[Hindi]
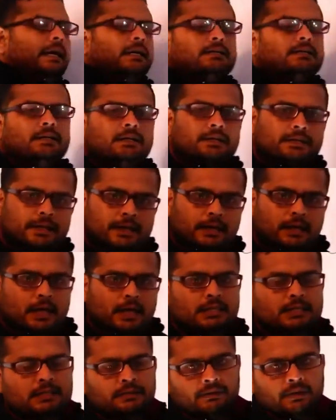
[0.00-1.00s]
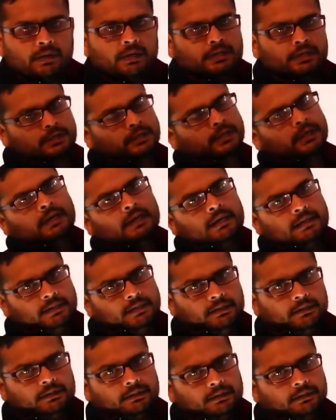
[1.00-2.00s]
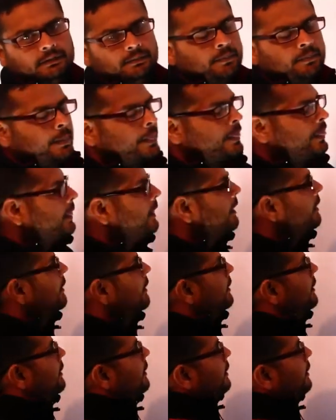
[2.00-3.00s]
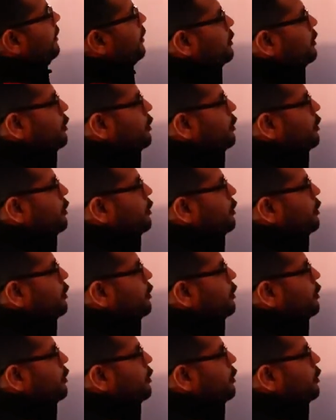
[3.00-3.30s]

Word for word: एसेट्स की क्लासिफिकेशन एंड एटसेट्रा और